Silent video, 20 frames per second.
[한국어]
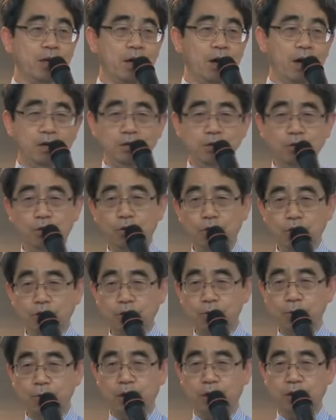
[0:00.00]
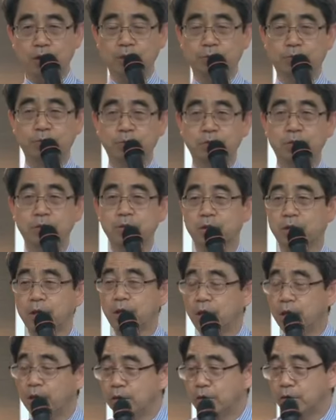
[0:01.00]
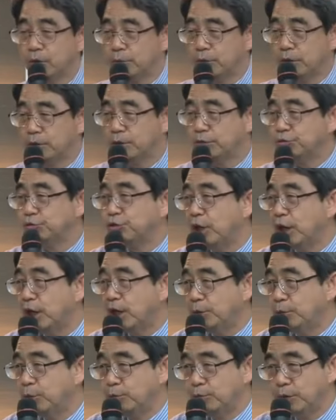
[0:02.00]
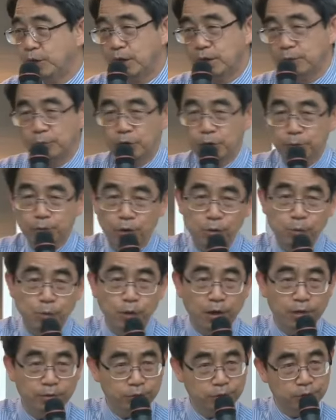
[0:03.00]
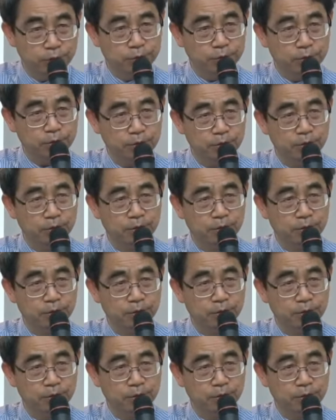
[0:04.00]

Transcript: 아니 이런 걸 설명하나 싶은데 여러분한테 중간이 뭡니까? 그럼 여러분 설명할 수 있어요?